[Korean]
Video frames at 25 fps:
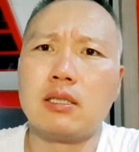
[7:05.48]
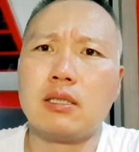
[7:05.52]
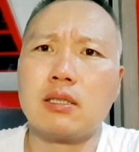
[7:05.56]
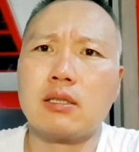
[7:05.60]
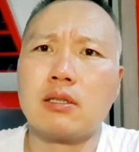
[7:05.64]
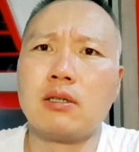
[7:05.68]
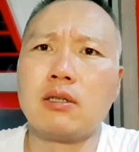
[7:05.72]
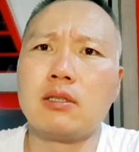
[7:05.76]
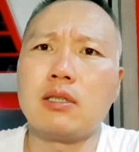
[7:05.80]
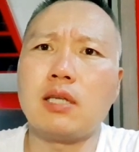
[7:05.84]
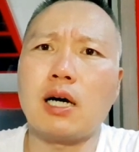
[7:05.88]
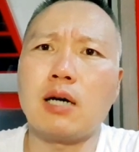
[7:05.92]

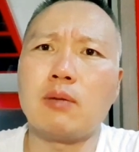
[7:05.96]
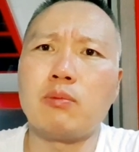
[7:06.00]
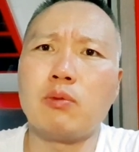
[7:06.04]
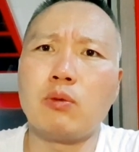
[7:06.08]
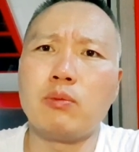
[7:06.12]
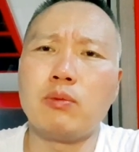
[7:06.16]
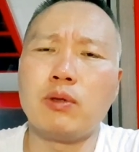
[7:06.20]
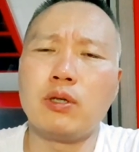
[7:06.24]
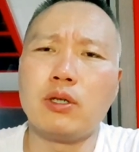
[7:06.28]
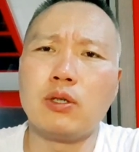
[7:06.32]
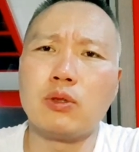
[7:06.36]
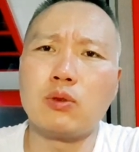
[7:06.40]
그러다가
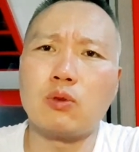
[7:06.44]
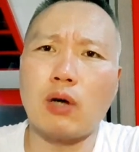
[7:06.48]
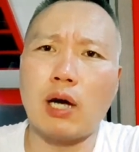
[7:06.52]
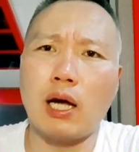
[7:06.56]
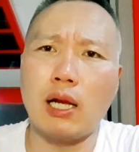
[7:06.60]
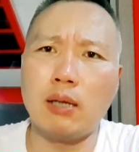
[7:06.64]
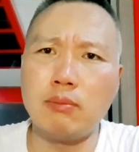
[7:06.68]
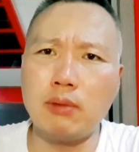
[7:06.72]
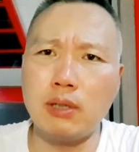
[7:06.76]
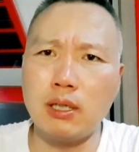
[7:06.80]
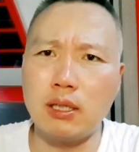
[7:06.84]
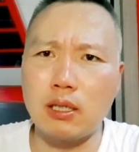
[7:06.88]
보면 또
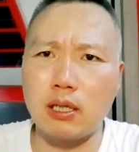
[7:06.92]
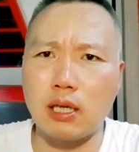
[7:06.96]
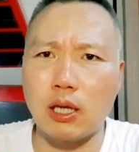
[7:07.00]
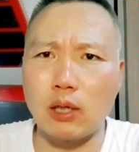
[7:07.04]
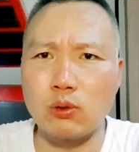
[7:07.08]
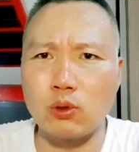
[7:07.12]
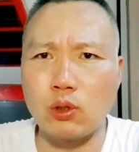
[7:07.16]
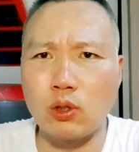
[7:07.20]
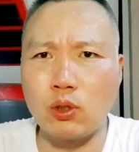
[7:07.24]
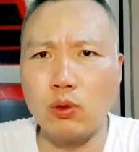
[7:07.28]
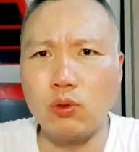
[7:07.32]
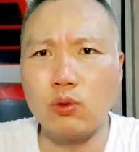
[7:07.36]
할머니들
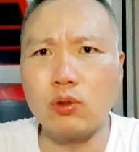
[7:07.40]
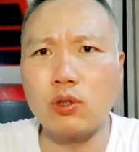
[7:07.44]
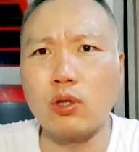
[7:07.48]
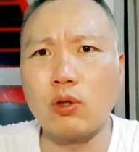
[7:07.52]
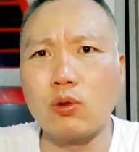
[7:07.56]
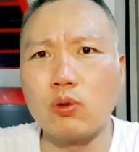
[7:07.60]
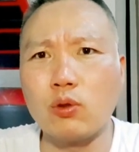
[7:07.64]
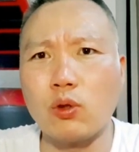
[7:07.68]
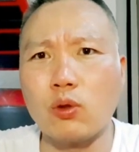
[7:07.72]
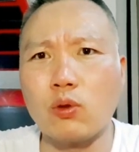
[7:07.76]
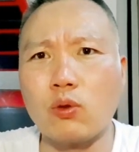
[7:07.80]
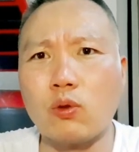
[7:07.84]
계속 키우는
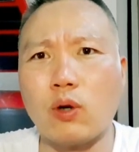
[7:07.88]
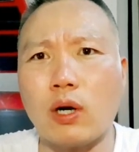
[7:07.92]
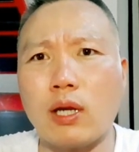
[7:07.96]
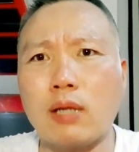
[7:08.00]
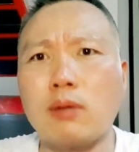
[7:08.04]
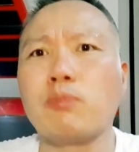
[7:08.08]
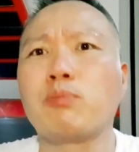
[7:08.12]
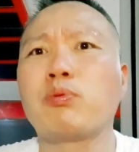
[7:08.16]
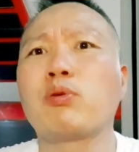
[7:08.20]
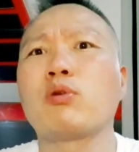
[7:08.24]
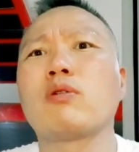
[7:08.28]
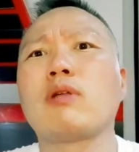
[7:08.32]
경우도 있고 아니
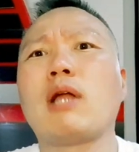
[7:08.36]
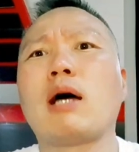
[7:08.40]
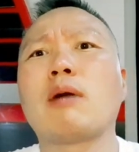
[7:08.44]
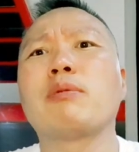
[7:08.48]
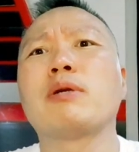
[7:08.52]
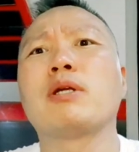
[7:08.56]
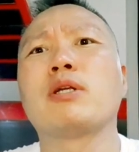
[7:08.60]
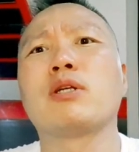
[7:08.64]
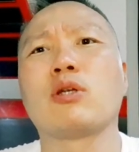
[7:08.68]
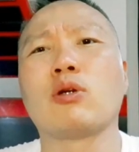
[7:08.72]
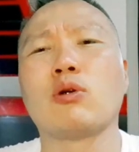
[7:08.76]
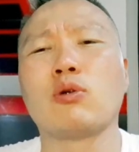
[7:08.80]
면
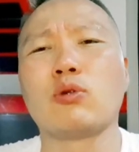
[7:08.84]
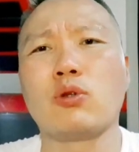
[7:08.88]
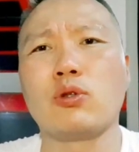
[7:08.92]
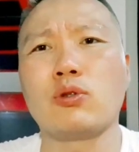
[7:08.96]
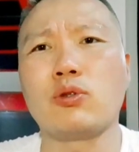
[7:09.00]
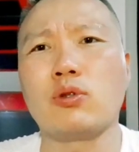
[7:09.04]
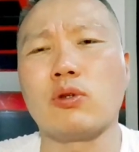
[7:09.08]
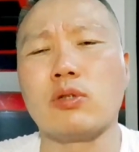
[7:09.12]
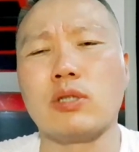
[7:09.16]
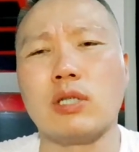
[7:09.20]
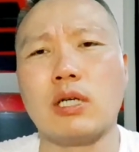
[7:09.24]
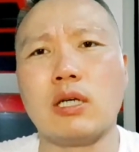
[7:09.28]
풀어놔버리는 경우도
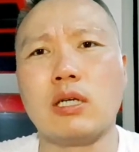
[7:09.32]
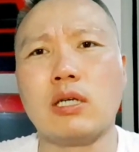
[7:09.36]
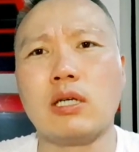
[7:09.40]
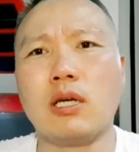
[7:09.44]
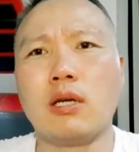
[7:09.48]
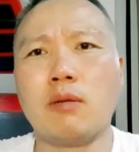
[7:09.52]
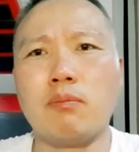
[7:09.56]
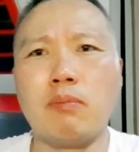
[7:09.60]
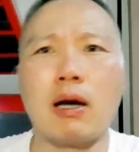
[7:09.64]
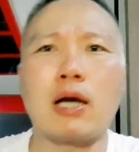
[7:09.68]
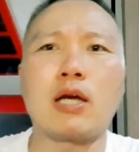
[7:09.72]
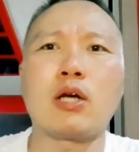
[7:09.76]
있어요 그냥
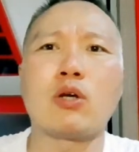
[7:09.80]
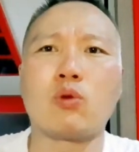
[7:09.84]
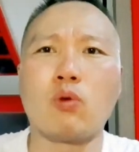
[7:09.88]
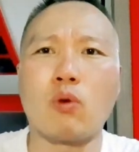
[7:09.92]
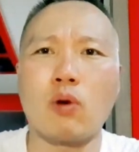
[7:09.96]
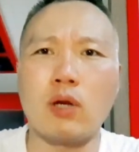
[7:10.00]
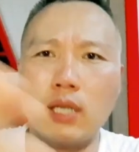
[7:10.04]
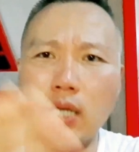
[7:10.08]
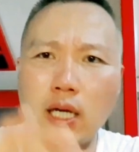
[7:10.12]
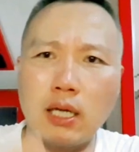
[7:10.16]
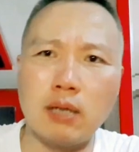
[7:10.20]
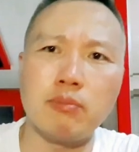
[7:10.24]
밖에
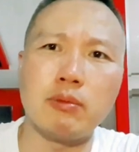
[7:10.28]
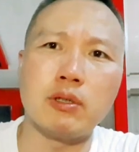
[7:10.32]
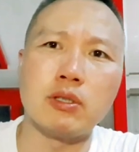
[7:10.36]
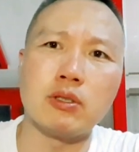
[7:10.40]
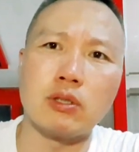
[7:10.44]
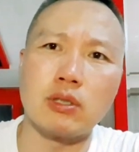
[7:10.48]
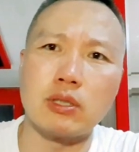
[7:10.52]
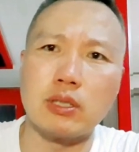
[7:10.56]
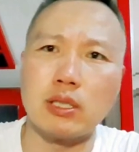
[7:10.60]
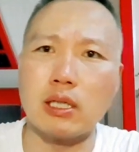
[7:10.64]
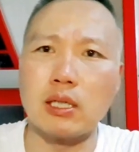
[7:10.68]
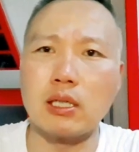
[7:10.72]

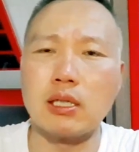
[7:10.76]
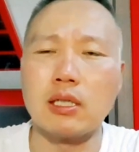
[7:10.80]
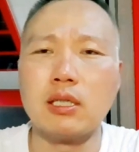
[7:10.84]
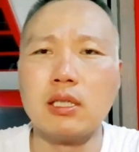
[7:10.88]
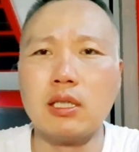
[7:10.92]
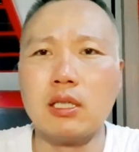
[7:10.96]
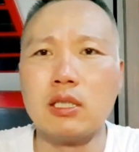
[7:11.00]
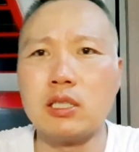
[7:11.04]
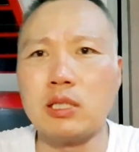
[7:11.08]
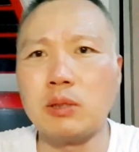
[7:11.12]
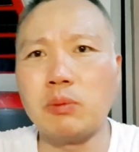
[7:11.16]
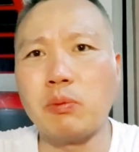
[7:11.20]
돌아다니면서 그냥
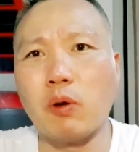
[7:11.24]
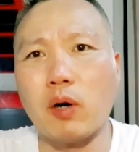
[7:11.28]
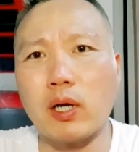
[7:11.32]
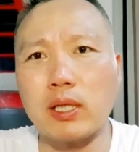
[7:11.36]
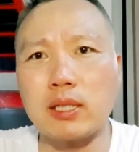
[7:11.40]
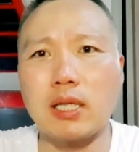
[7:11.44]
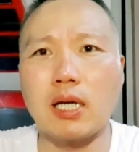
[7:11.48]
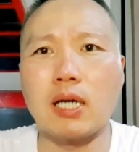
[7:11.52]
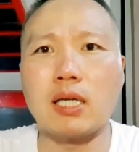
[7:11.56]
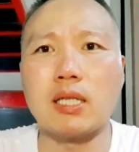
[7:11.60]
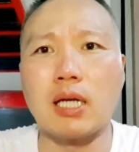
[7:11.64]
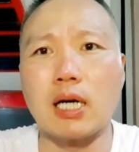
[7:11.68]
집에
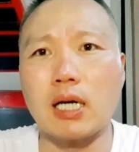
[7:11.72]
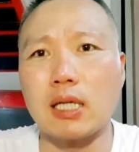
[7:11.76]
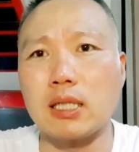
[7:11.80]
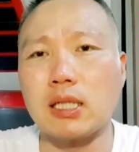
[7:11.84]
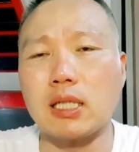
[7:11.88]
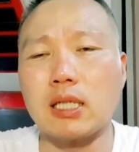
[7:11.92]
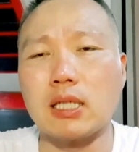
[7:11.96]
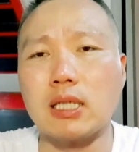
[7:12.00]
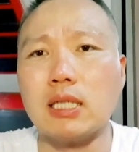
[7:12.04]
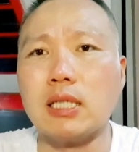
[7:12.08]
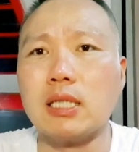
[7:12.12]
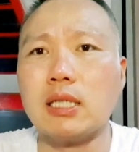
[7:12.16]
왔다가
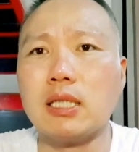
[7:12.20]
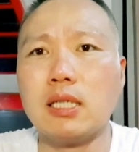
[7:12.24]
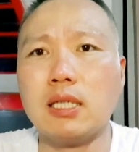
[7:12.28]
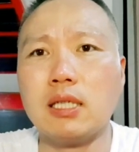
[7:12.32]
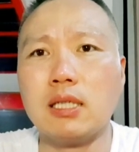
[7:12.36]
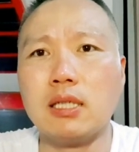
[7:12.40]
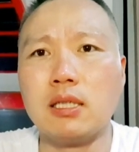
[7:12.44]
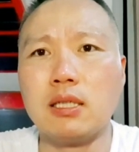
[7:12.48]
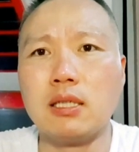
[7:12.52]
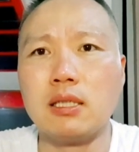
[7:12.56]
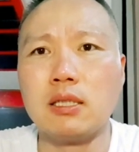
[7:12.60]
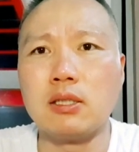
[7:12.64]
나갔다가
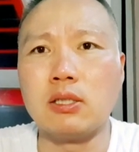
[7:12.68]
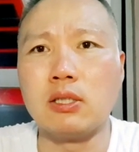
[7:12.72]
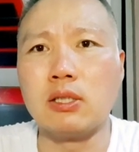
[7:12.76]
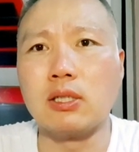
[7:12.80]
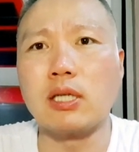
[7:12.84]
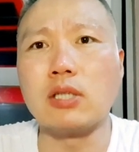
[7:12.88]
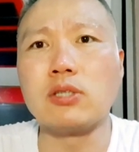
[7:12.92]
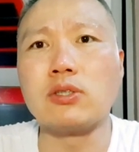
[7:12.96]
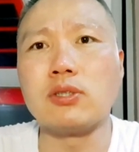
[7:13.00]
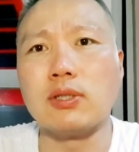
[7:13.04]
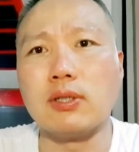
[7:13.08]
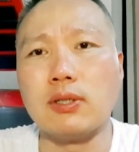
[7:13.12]

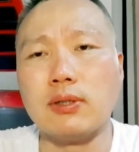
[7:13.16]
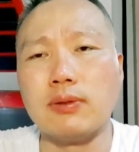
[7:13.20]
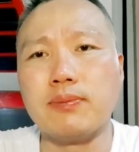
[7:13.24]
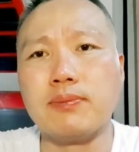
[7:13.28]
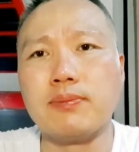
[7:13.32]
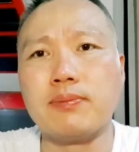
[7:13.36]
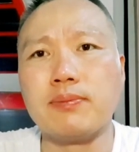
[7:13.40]
들깨처럼